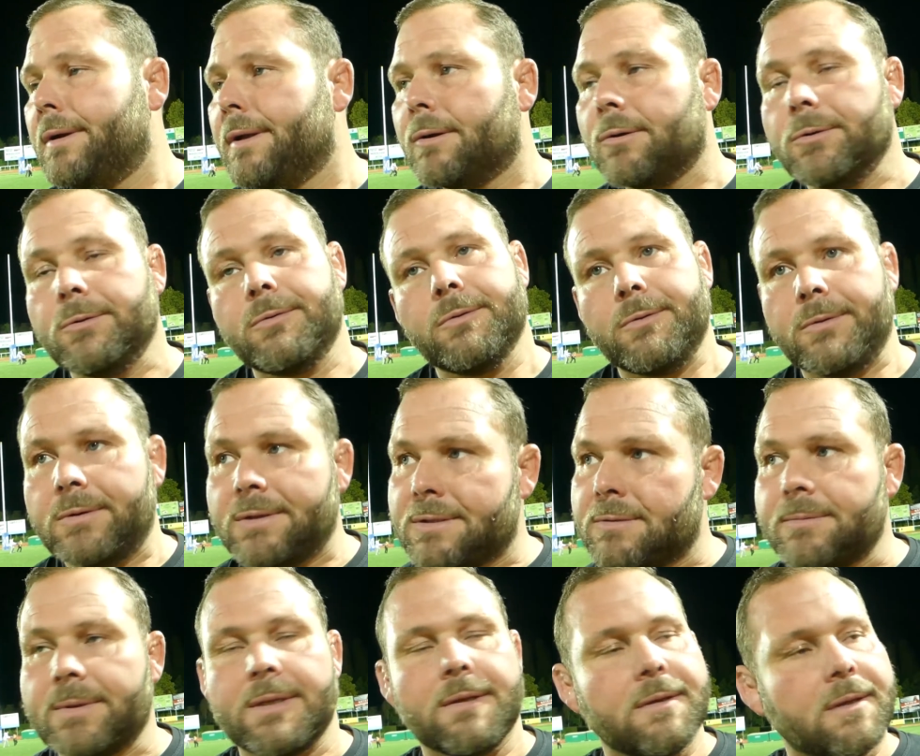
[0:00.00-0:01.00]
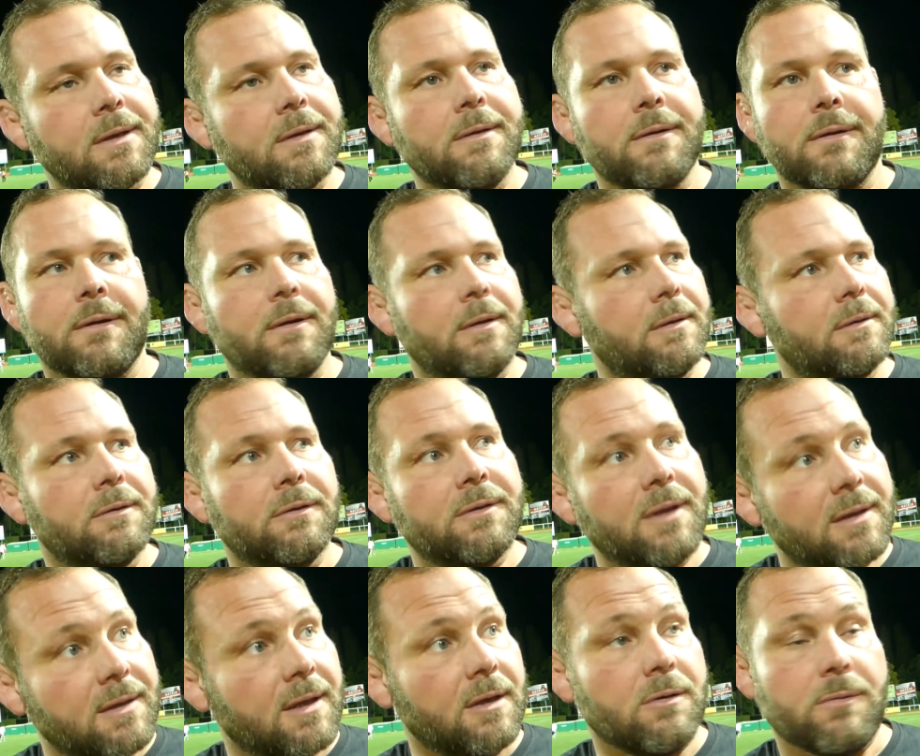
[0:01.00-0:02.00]
Les contenus des semaines
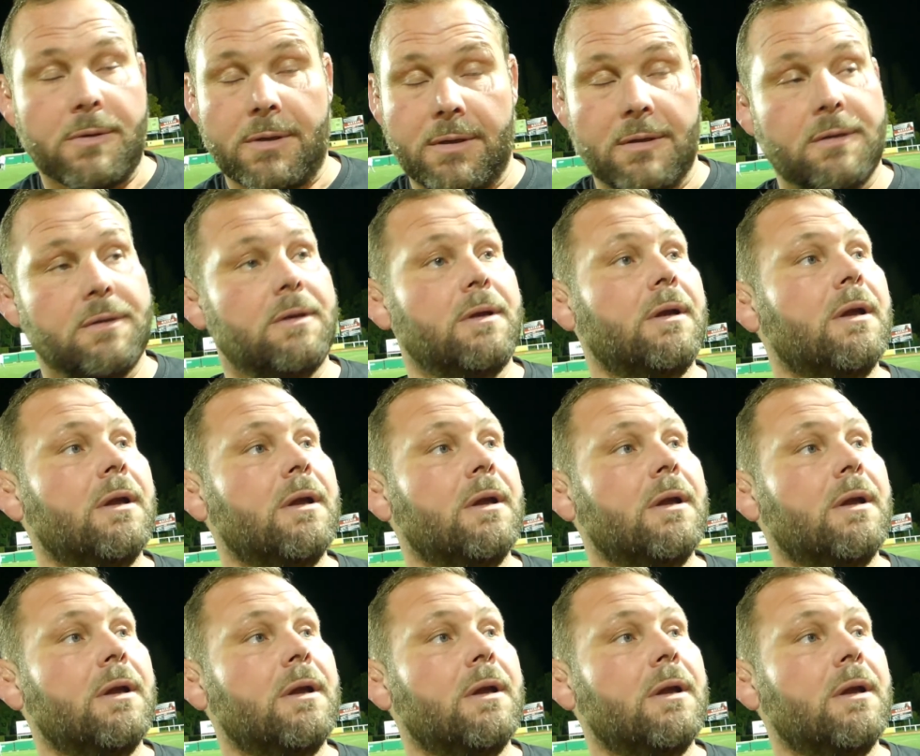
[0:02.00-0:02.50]
d'entraînement,